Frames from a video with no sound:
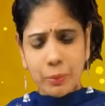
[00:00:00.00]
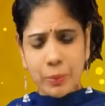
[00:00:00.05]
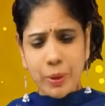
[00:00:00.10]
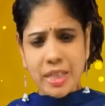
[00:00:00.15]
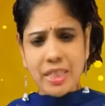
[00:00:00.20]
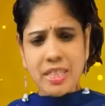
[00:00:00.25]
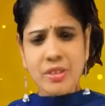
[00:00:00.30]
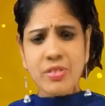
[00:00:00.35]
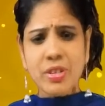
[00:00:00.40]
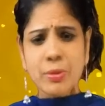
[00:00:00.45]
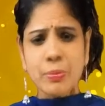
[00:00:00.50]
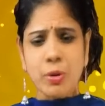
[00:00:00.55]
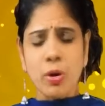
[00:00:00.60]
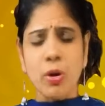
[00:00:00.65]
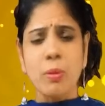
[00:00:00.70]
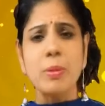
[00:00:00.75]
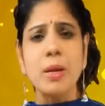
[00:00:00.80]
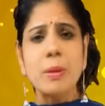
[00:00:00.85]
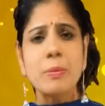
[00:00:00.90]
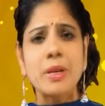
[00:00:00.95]
ప్రతి
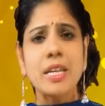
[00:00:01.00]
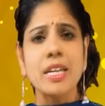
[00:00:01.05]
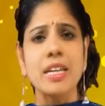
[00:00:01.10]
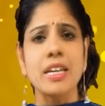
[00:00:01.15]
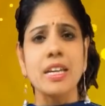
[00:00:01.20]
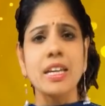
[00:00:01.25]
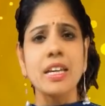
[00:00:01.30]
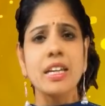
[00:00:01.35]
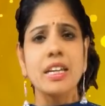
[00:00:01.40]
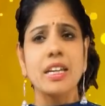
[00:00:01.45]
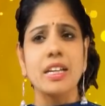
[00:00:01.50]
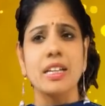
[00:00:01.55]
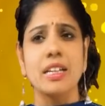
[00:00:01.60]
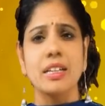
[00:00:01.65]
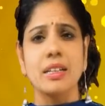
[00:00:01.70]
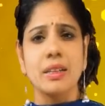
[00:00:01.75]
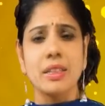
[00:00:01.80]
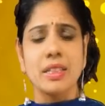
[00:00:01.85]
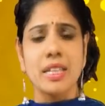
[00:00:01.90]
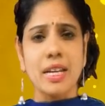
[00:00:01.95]
ప్రాబ్లమ్ని
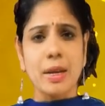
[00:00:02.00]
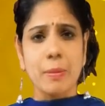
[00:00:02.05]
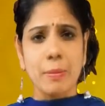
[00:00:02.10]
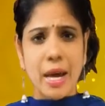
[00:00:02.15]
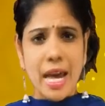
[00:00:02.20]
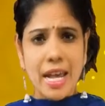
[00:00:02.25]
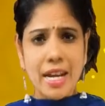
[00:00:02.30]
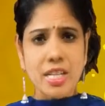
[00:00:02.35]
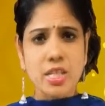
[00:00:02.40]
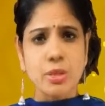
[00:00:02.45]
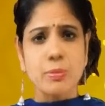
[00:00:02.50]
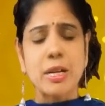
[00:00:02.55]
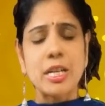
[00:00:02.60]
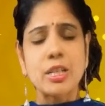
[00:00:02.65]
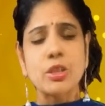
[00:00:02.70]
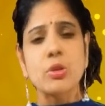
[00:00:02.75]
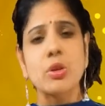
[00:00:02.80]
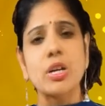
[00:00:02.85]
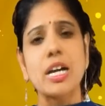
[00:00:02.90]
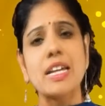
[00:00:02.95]
ఏదైనా
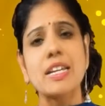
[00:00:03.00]
మేనేజ్మెంట్తో